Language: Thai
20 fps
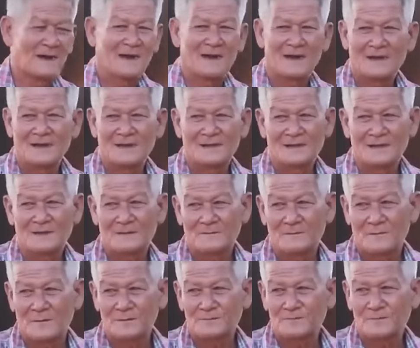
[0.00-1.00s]
เนี่ยมา
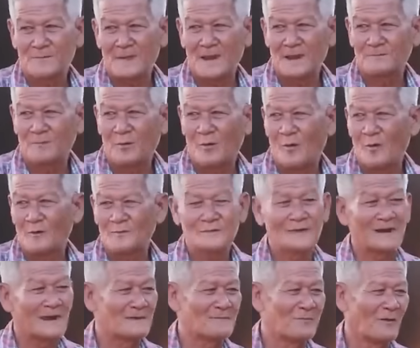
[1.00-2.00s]
เปลี่ยนพ่อ
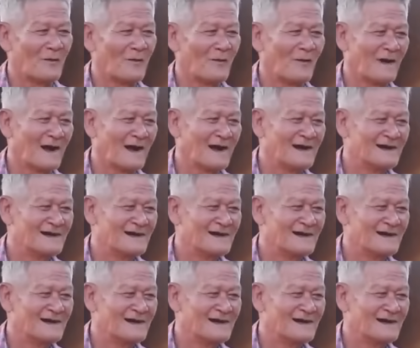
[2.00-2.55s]
ตั้งหลายพ่อ